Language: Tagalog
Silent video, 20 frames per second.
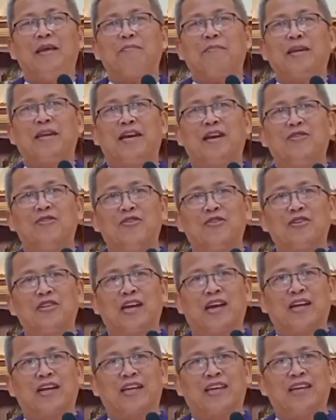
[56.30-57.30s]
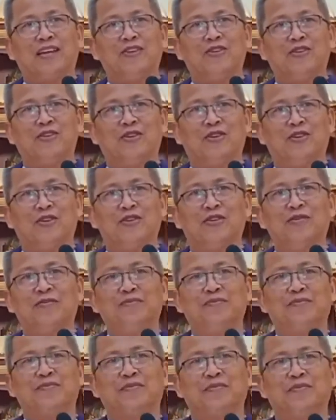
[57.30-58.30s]
Nay panahon nga ang Ginoo
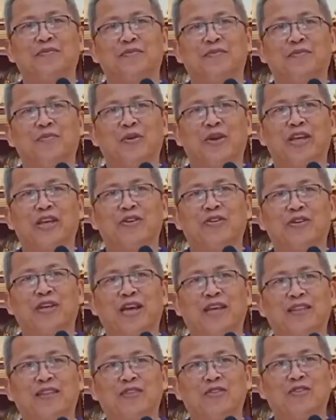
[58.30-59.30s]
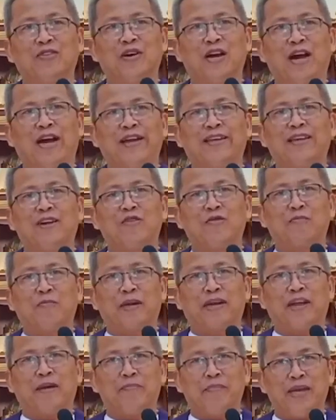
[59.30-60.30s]
muingon nato
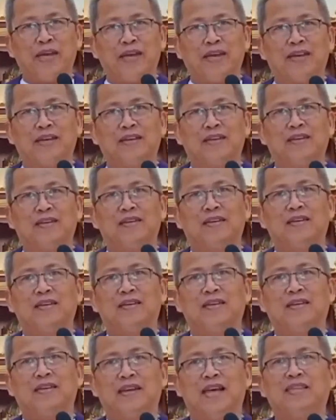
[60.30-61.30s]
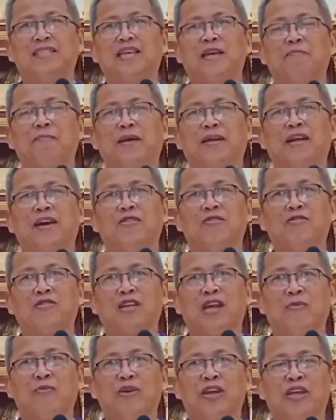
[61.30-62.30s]
ayaw panabi. Nasay
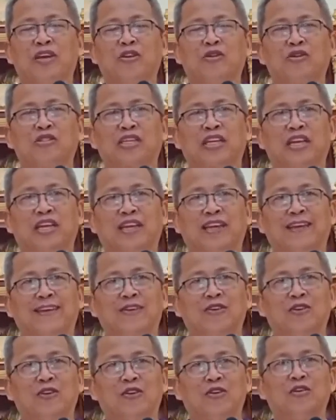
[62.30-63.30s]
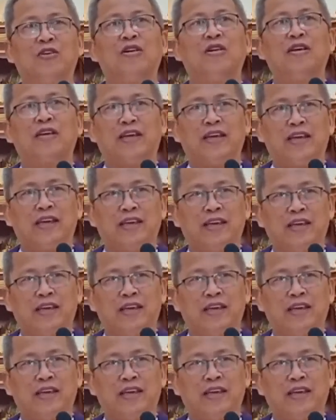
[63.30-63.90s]
panahon nga muingon sa dang Ginoo